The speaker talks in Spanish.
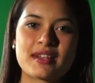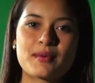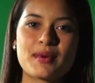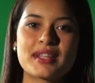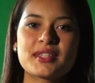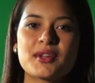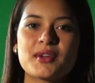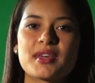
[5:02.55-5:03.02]

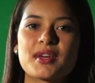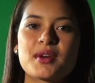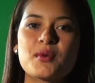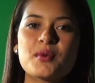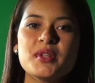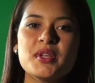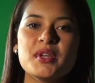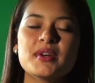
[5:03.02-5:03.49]
4 de
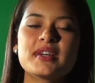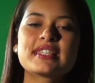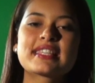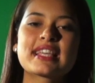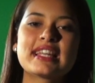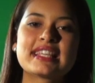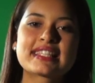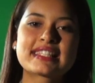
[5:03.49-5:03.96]
junio
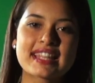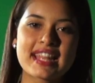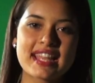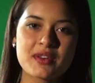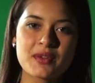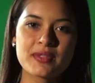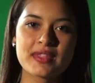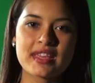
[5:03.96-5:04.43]
es el
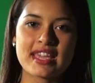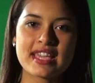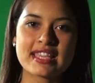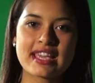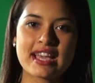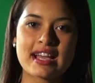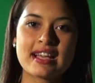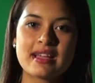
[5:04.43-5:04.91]
estreno de
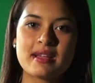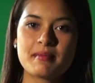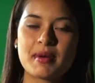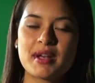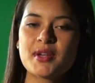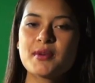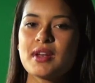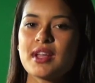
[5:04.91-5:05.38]
ella,
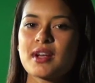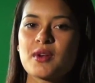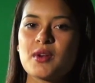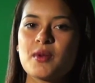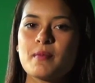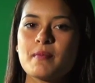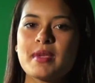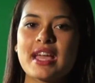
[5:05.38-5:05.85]
película
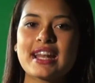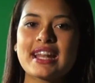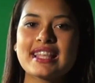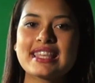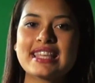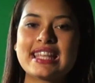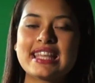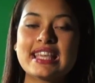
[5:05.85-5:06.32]

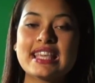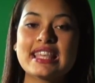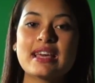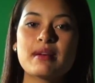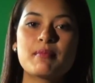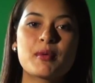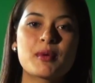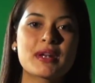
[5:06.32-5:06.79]
colombiana
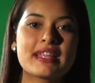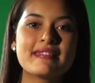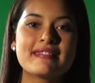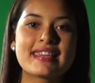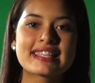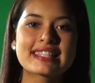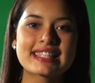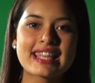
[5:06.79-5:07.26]
dirigida por
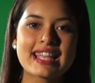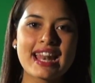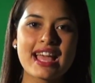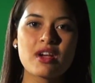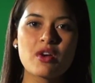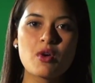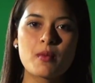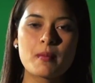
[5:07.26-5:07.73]
Lidia
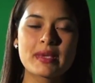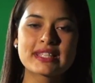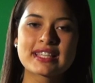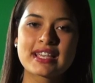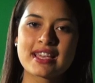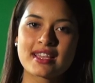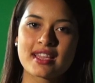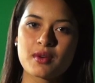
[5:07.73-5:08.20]
Estela Gómez,
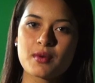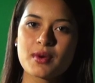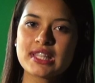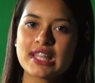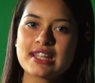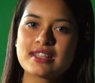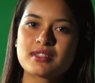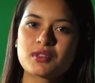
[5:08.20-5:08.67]
que
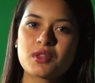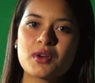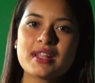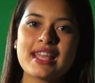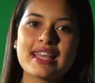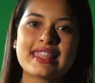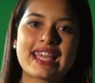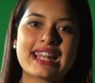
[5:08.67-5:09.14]
cuenta la
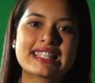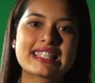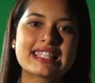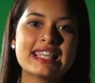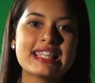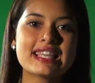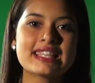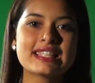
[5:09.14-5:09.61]
historia de
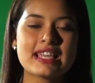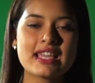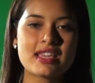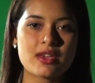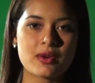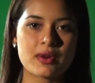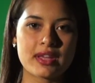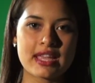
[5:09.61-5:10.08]
Alcides y
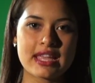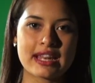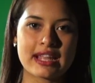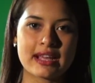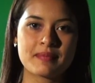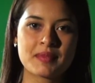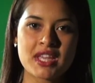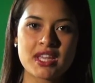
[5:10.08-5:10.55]

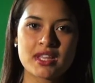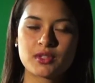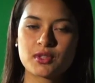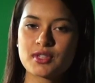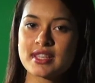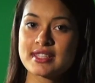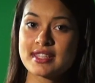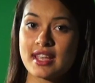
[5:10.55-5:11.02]
Georgina,
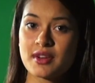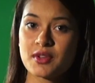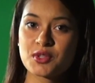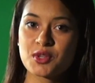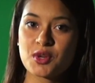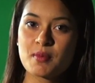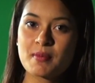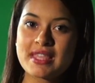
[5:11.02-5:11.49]
dos
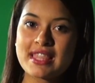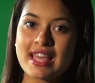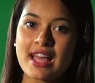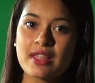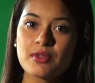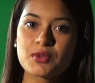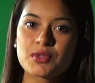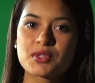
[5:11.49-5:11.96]
ancianos
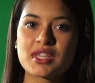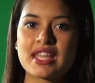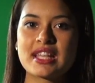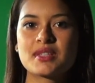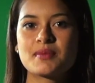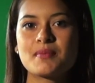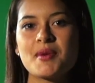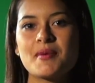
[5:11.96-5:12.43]
olvidados
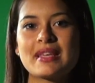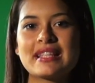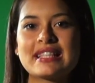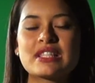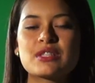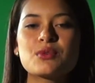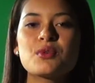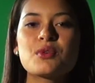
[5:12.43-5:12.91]
quienes
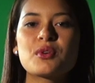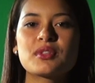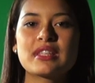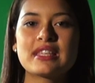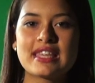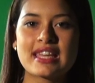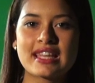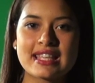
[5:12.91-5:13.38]
viven su
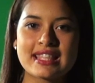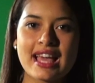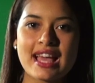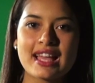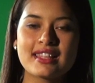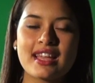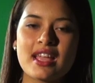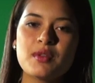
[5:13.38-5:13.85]

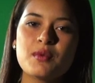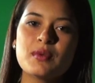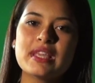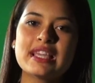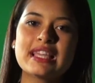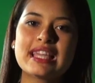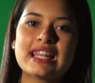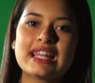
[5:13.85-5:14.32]
cotidianidad en
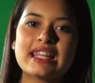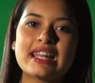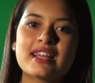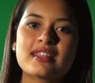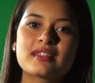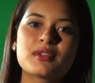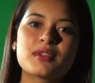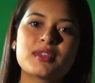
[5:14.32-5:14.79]
un
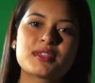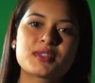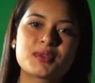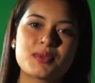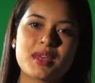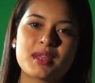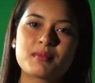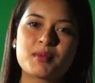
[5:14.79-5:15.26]
inquilinato de
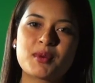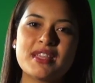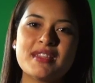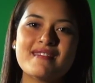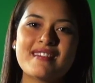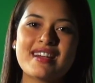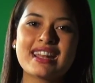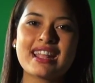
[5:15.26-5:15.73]
Ciudad
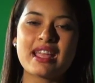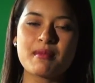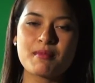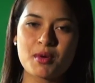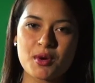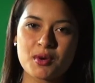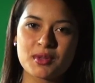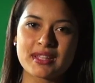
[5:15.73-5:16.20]
Bolívar
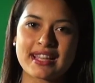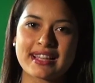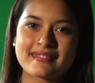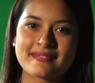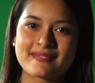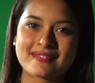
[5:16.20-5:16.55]
en Bogotá.